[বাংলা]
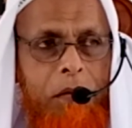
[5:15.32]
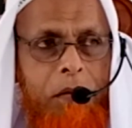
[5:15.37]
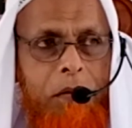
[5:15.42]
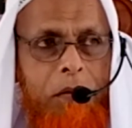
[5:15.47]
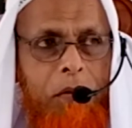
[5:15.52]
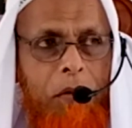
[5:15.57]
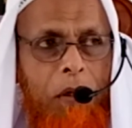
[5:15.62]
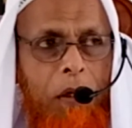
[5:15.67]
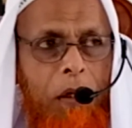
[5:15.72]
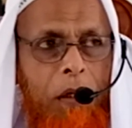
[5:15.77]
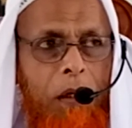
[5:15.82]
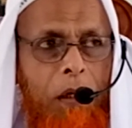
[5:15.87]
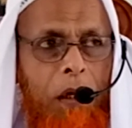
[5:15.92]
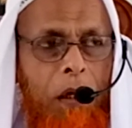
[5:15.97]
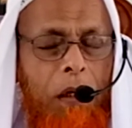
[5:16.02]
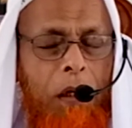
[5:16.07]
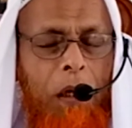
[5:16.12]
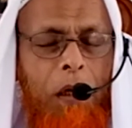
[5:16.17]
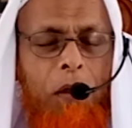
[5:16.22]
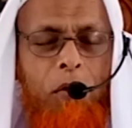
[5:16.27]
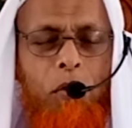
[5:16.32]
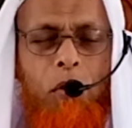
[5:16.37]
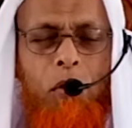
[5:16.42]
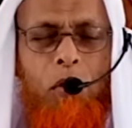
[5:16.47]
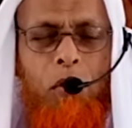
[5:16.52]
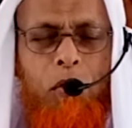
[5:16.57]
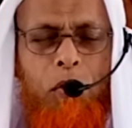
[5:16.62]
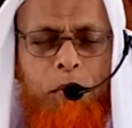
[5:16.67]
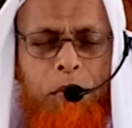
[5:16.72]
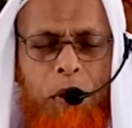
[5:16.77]
সুরায় হাল
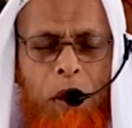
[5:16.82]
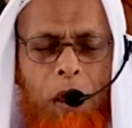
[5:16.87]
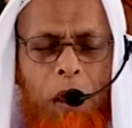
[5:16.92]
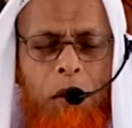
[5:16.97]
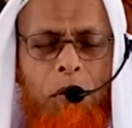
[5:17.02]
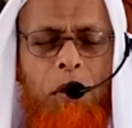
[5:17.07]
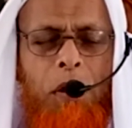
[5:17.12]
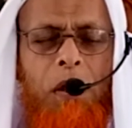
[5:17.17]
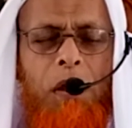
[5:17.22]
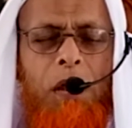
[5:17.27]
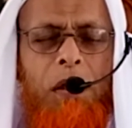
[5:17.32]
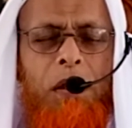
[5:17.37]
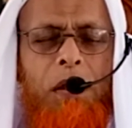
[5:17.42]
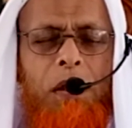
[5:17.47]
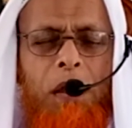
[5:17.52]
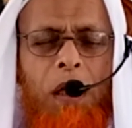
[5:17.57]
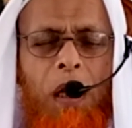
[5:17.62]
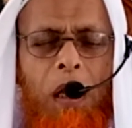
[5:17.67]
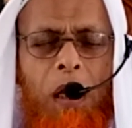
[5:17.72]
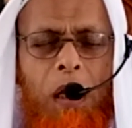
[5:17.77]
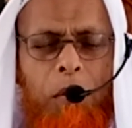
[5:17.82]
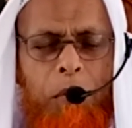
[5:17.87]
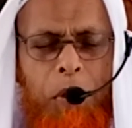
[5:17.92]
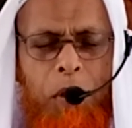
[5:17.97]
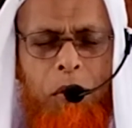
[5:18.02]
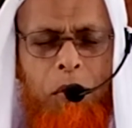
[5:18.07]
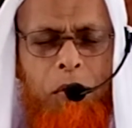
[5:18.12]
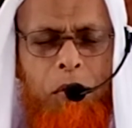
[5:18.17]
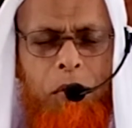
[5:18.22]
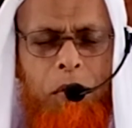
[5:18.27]
আদুল্লুকুম ইয়াহ্লাদিন
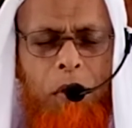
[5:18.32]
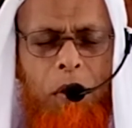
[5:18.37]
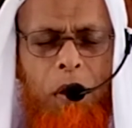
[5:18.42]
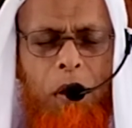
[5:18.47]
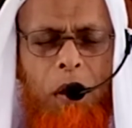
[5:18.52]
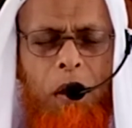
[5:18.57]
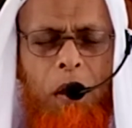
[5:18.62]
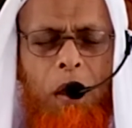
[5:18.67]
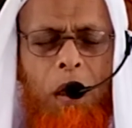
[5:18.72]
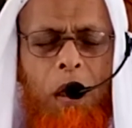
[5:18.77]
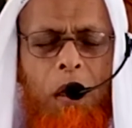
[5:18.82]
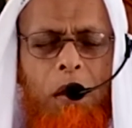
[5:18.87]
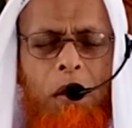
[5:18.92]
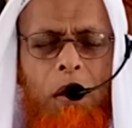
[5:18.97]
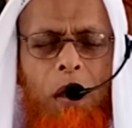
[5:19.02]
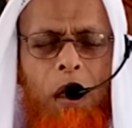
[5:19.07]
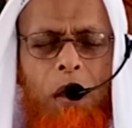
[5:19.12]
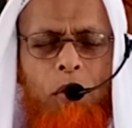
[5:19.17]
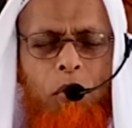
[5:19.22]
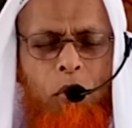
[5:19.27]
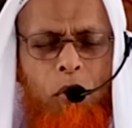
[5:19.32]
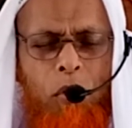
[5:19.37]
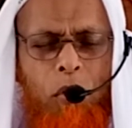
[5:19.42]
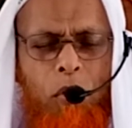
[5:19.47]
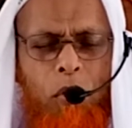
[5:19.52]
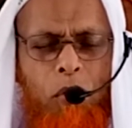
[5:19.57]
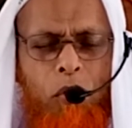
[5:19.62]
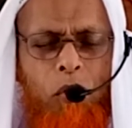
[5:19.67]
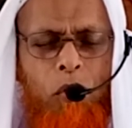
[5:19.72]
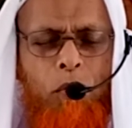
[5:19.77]
আয়মানু হাল
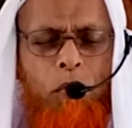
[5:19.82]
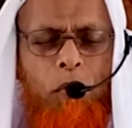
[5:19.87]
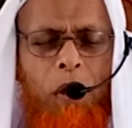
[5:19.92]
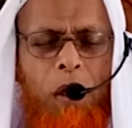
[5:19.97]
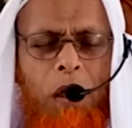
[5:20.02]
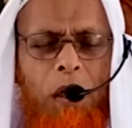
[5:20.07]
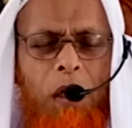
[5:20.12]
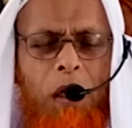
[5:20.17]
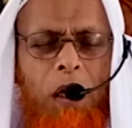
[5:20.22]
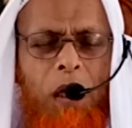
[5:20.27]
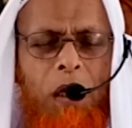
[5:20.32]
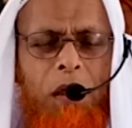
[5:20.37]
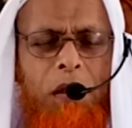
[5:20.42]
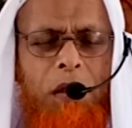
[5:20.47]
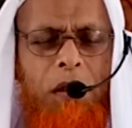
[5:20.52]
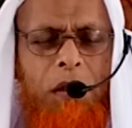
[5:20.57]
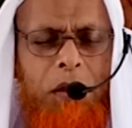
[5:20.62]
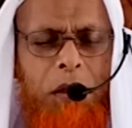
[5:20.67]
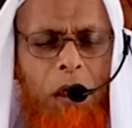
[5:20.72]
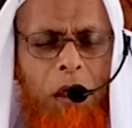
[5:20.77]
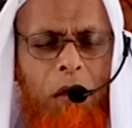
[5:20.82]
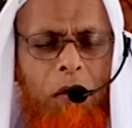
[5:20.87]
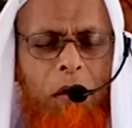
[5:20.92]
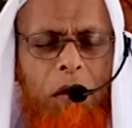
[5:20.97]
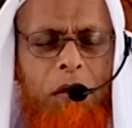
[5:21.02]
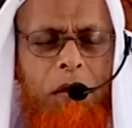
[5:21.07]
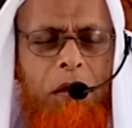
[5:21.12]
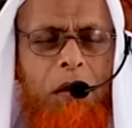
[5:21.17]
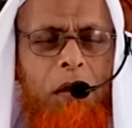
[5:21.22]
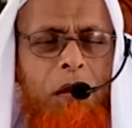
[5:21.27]
আদুল্লুকুম আলা
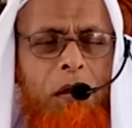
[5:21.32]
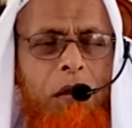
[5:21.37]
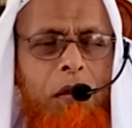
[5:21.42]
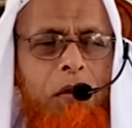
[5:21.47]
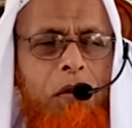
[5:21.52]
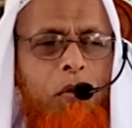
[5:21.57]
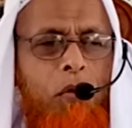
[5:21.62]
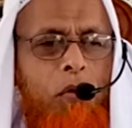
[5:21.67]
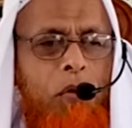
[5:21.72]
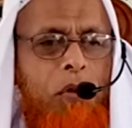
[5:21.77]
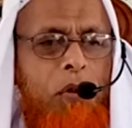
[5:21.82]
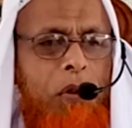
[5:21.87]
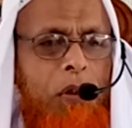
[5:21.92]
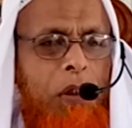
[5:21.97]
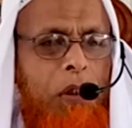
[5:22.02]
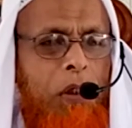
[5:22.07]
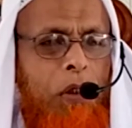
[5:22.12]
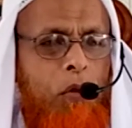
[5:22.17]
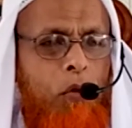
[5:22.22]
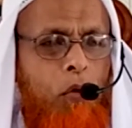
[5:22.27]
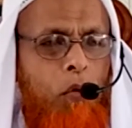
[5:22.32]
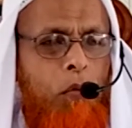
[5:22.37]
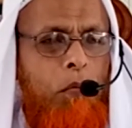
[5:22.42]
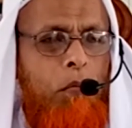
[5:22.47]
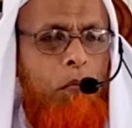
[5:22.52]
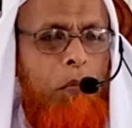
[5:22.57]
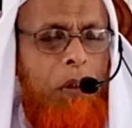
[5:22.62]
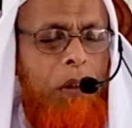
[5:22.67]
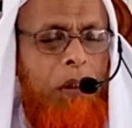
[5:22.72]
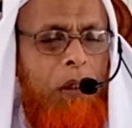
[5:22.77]
তেজারতিন তুনজি
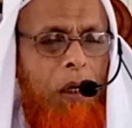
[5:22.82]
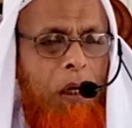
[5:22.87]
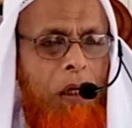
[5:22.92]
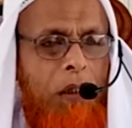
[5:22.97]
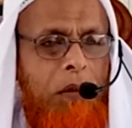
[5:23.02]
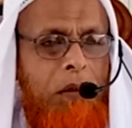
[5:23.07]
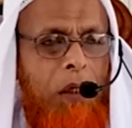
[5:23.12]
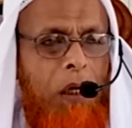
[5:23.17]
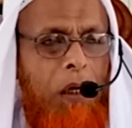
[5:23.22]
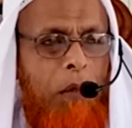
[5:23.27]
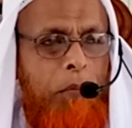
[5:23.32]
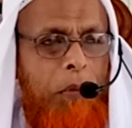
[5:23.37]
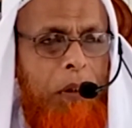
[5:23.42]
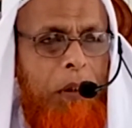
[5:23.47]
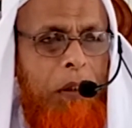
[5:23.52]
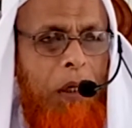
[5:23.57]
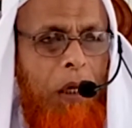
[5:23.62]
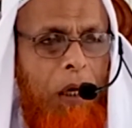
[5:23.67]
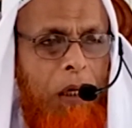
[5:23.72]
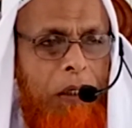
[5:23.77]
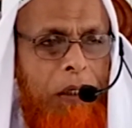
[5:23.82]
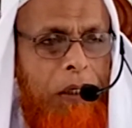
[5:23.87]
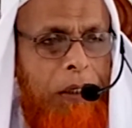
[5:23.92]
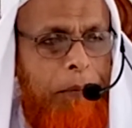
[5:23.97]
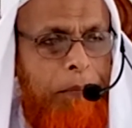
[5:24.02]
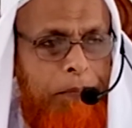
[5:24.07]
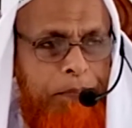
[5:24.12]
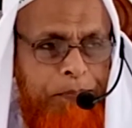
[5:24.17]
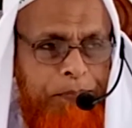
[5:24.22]
কুমিন আজাবিন আলিম